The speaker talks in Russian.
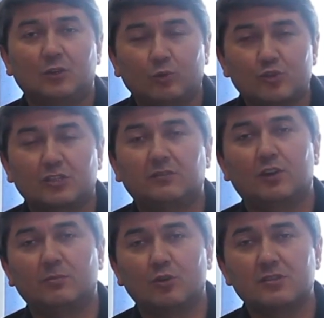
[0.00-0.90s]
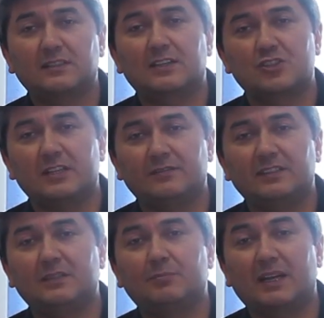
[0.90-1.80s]
тут же твой мозг начнет
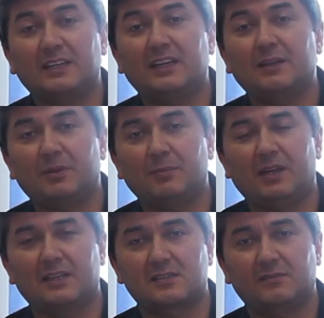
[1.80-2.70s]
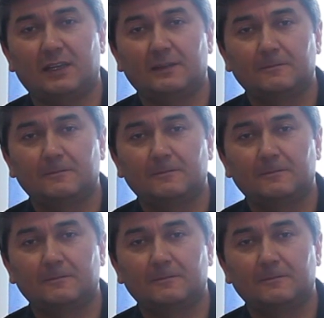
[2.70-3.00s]
видеть барьеры препятствий.